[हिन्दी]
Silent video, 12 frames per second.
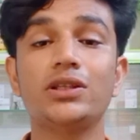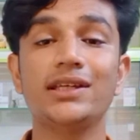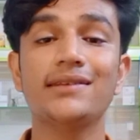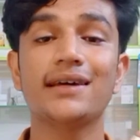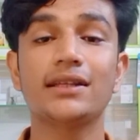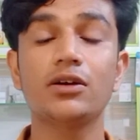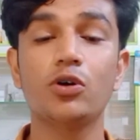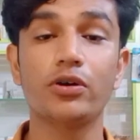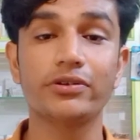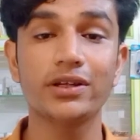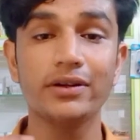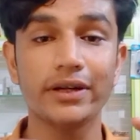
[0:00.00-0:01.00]
ही ज़्यादा
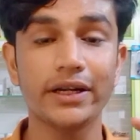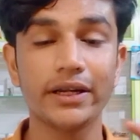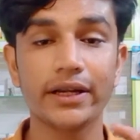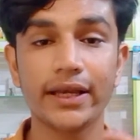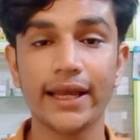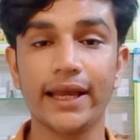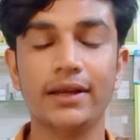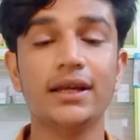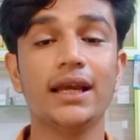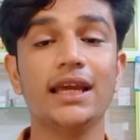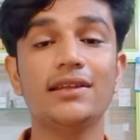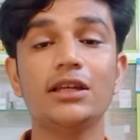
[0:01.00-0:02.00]
कॉन्सेंट्रेटेड है
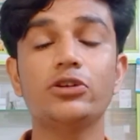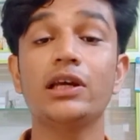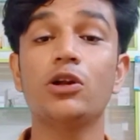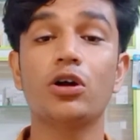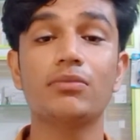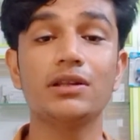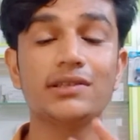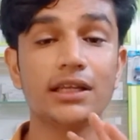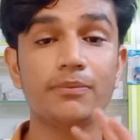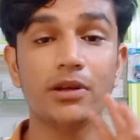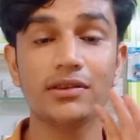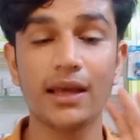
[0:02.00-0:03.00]
इसलिए जो है नॉर्मल स्किन
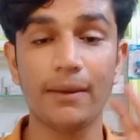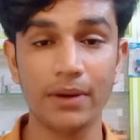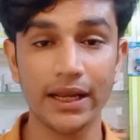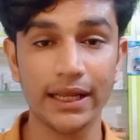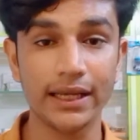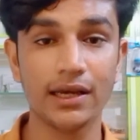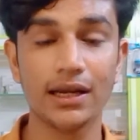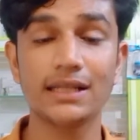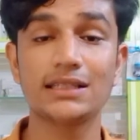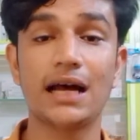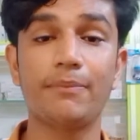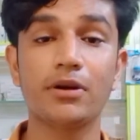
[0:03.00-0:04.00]
पर इसे अप्लाई नहीं करना है
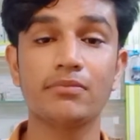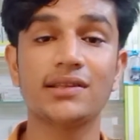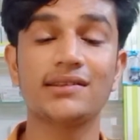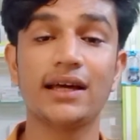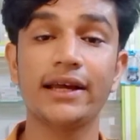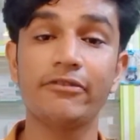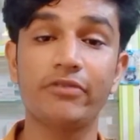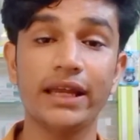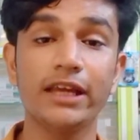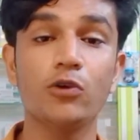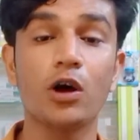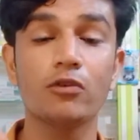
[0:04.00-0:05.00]
जहां पर मस्सा है वहीं
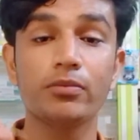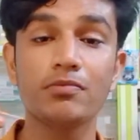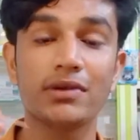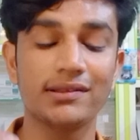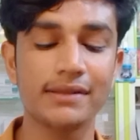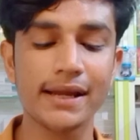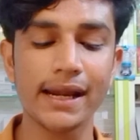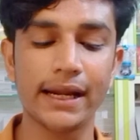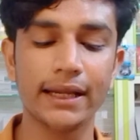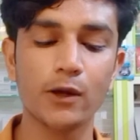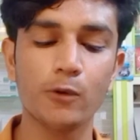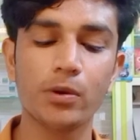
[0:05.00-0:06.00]
और वो भी मस्से के
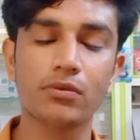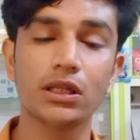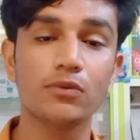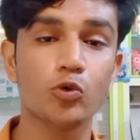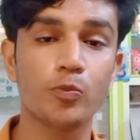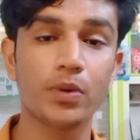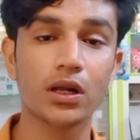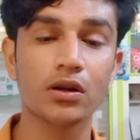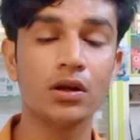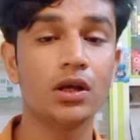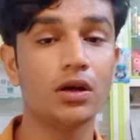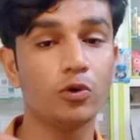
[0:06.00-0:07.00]
हेड के ऊपर मतलब ऊपर
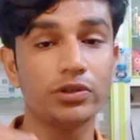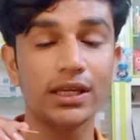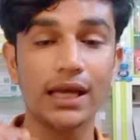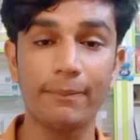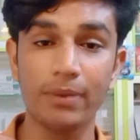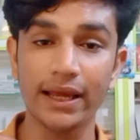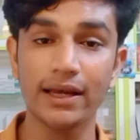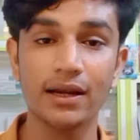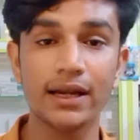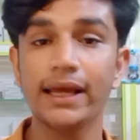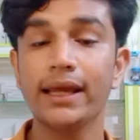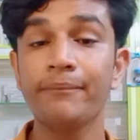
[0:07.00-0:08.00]
उसे अप्लाई करना
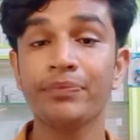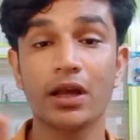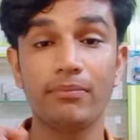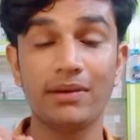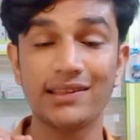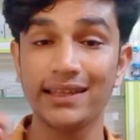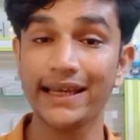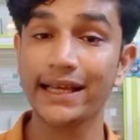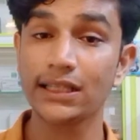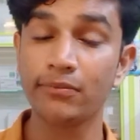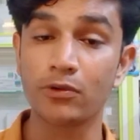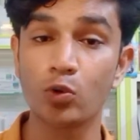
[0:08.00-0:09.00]
है मस्से के
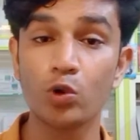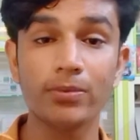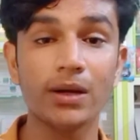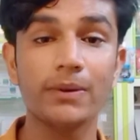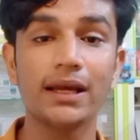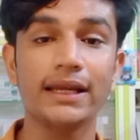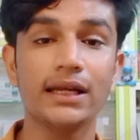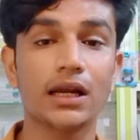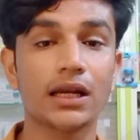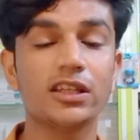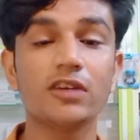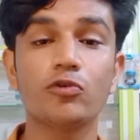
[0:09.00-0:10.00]
एकदम रूट में अप्लाई नहीं
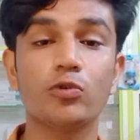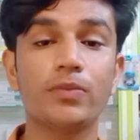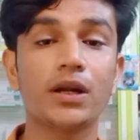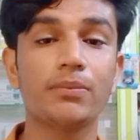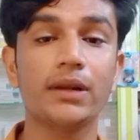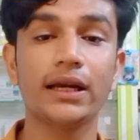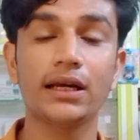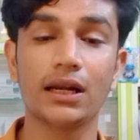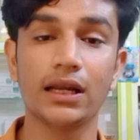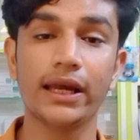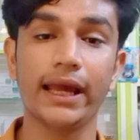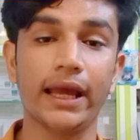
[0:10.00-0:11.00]
करना सिर्फ ऊपर अप्लाई करना
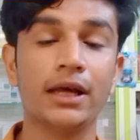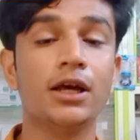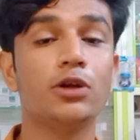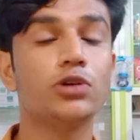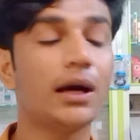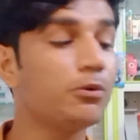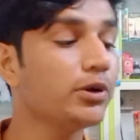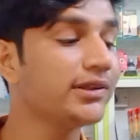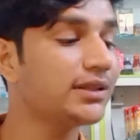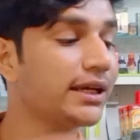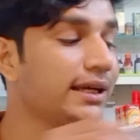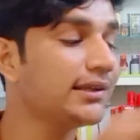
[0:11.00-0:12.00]
है तो आप लोग इस
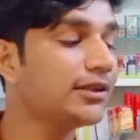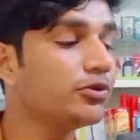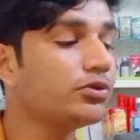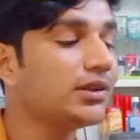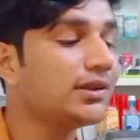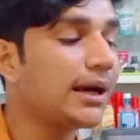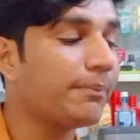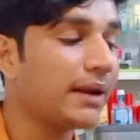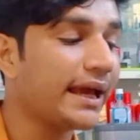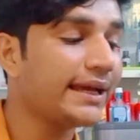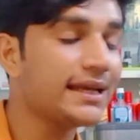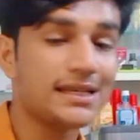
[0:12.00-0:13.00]
तरीके से दोस्तों इसे
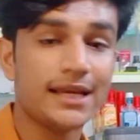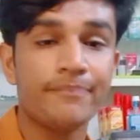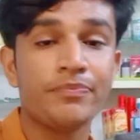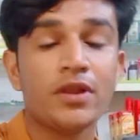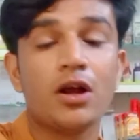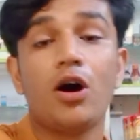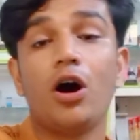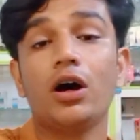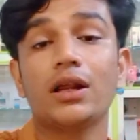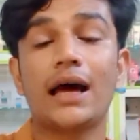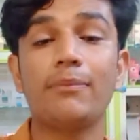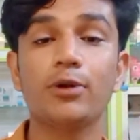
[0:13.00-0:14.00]
अप्लाई कीजिए और
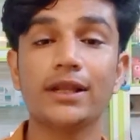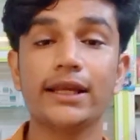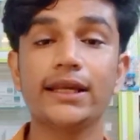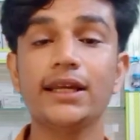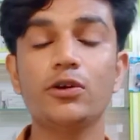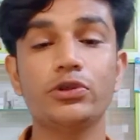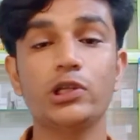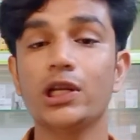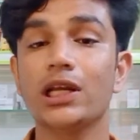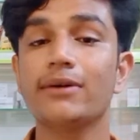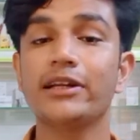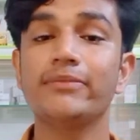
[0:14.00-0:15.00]
आप लोग देखेंगे कुछ दिनों के
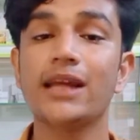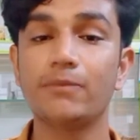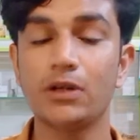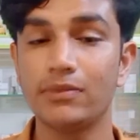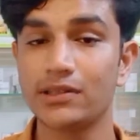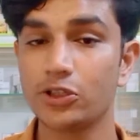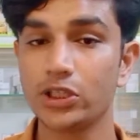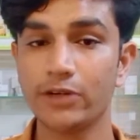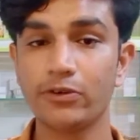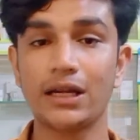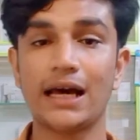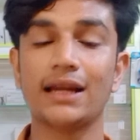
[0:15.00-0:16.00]
बाद में आपका मसा जो है वो
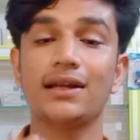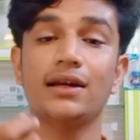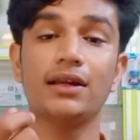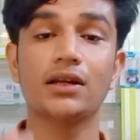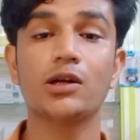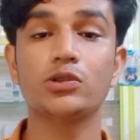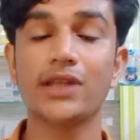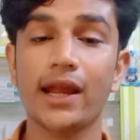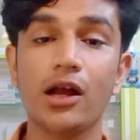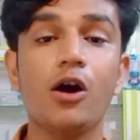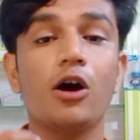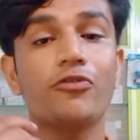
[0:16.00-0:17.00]
डार्क कलर का हो जाएगा
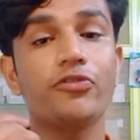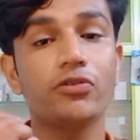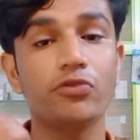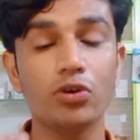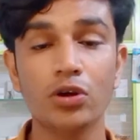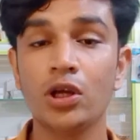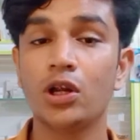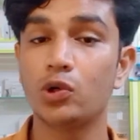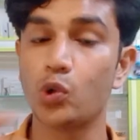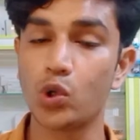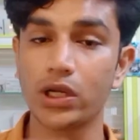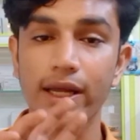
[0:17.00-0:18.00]
और फिर वो
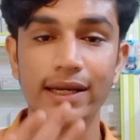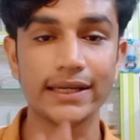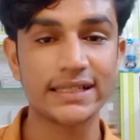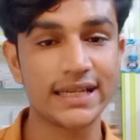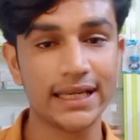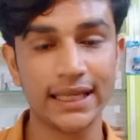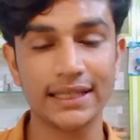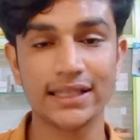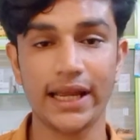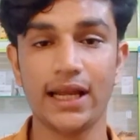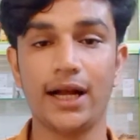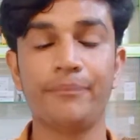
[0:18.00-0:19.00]
टूट कर नीचे गिर
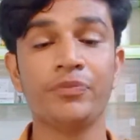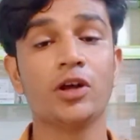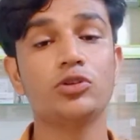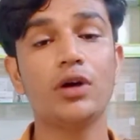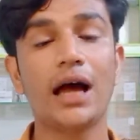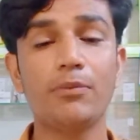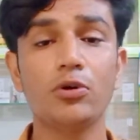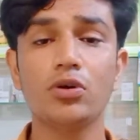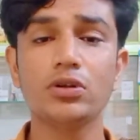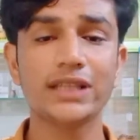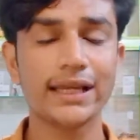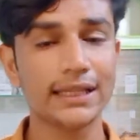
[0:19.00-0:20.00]
जाएगा तो आप लोगों को
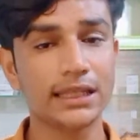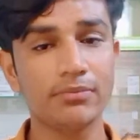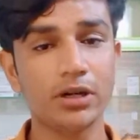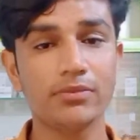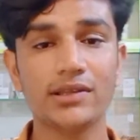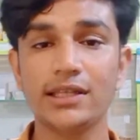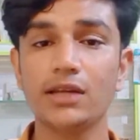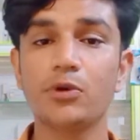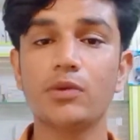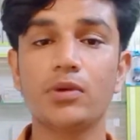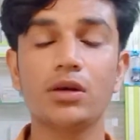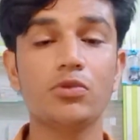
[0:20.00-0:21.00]
चाहे कितने बड़े मस्से की
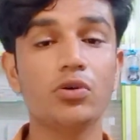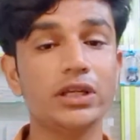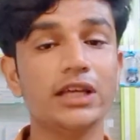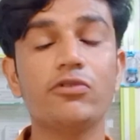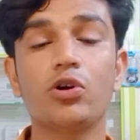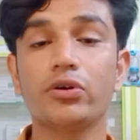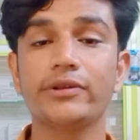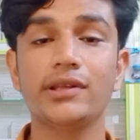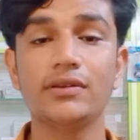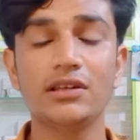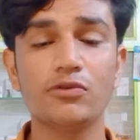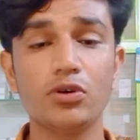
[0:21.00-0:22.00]
प्रॉब्लम हो ये वाटर सीन
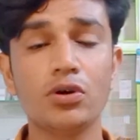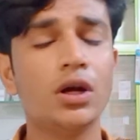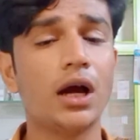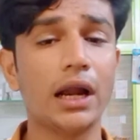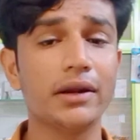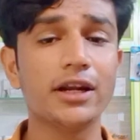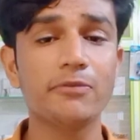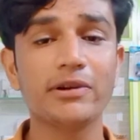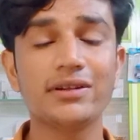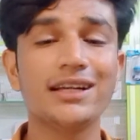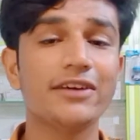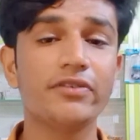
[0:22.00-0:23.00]
से वो 100
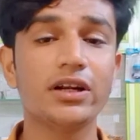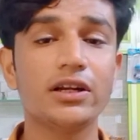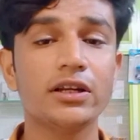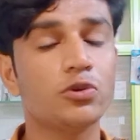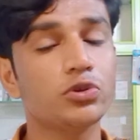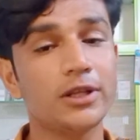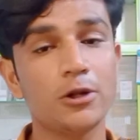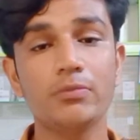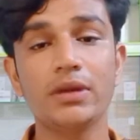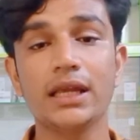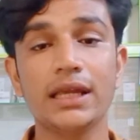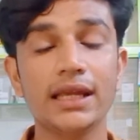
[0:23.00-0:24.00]
परसेंट डेफिनेटली कुछ दिनों
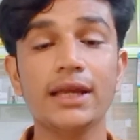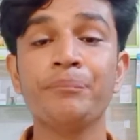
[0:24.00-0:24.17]
में ही